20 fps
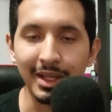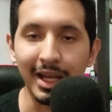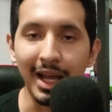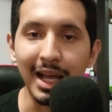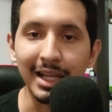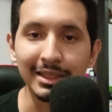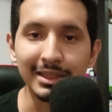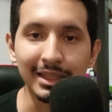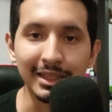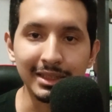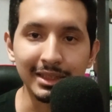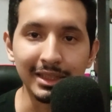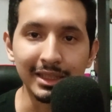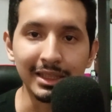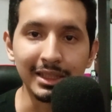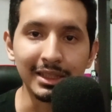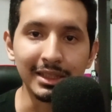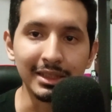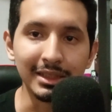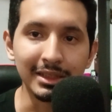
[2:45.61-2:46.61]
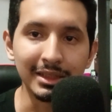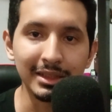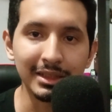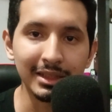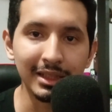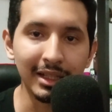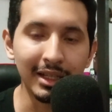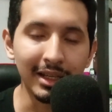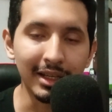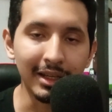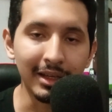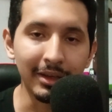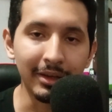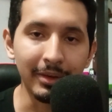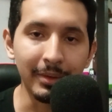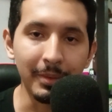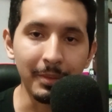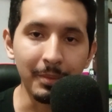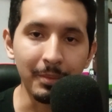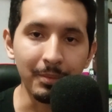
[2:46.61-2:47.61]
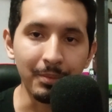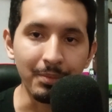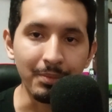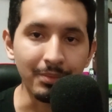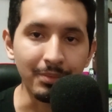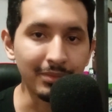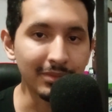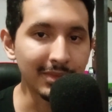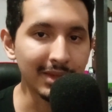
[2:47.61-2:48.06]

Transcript: Assassin's em,